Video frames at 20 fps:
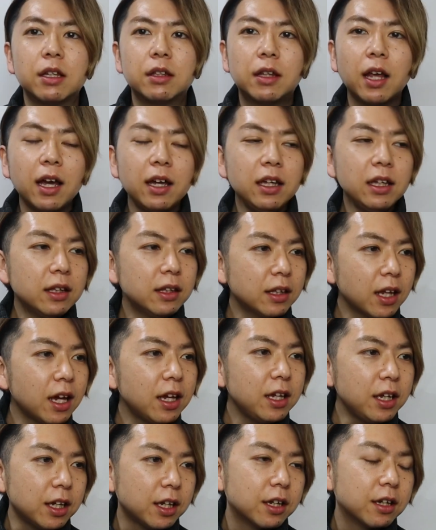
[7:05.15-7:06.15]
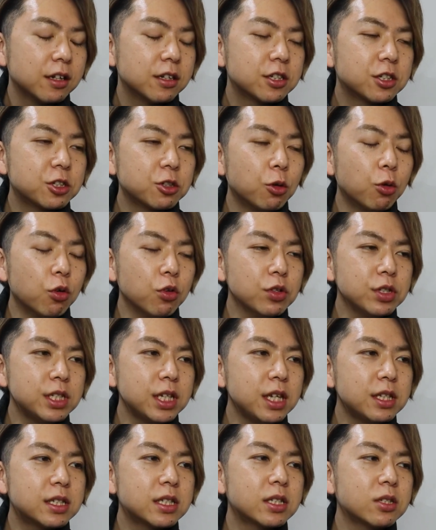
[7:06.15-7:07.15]
大体小
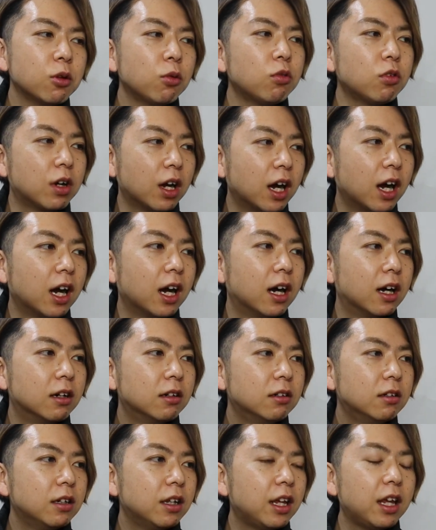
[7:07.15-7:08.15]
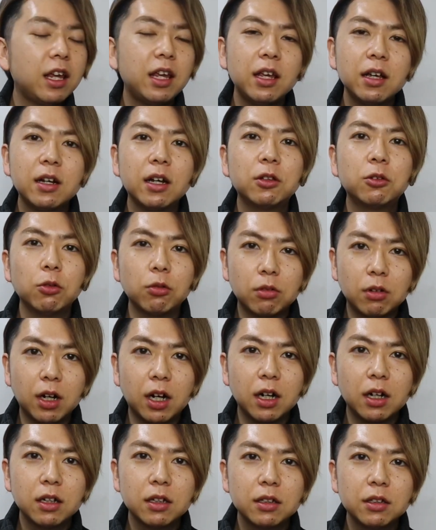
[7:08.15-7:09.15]
説とか映画と
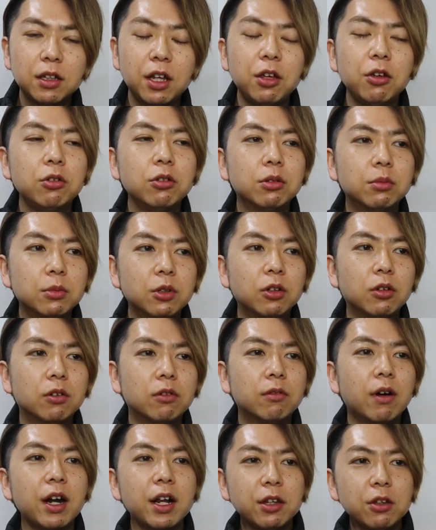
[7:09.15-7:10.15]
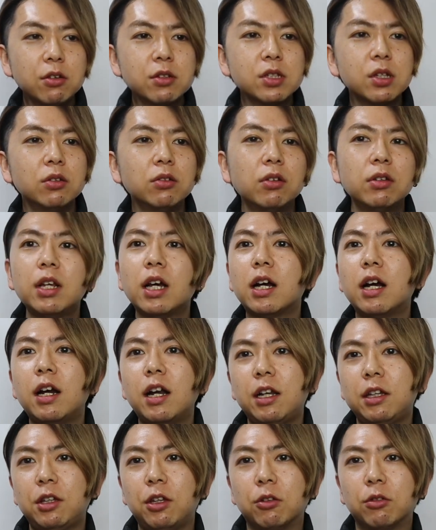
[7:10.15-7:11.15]
かっていうのも割とその流
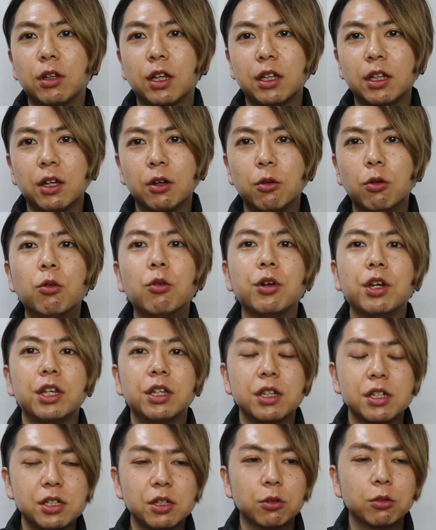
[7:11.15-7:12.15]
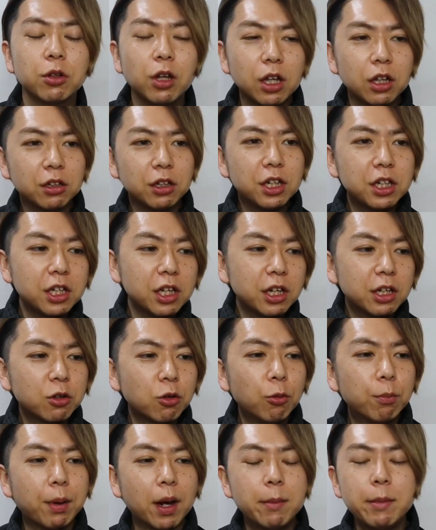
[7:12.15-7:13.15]
れっていうのはね、多いんですよ。いきなり
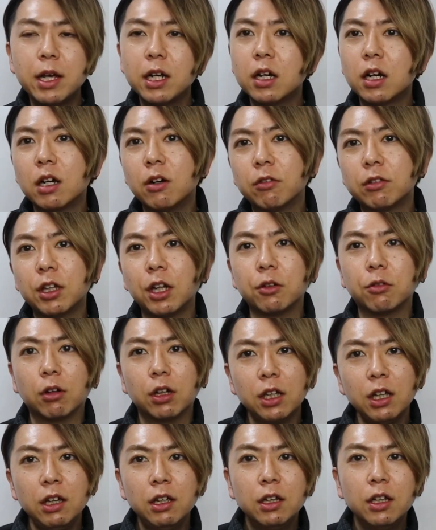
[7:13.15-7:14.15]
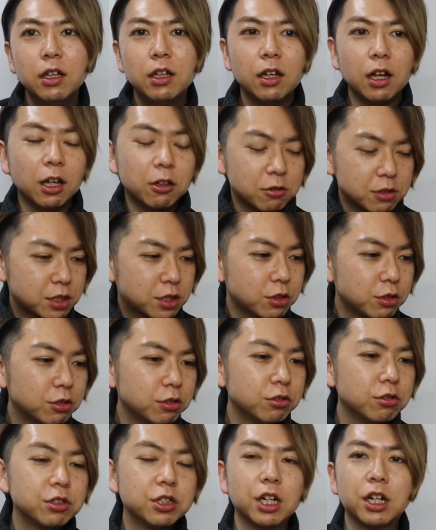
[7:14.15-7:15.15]
こう場面が変わったりとかね、あの、す
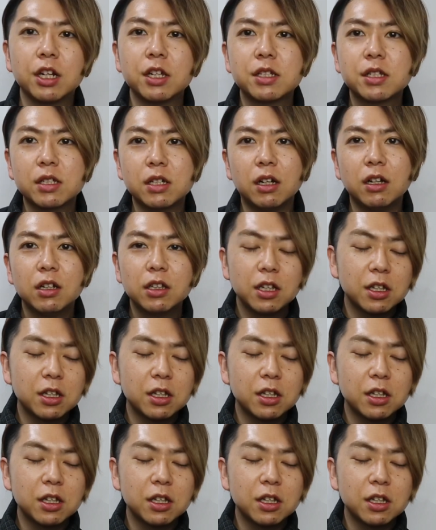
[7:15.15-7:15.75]
るじゃないですか。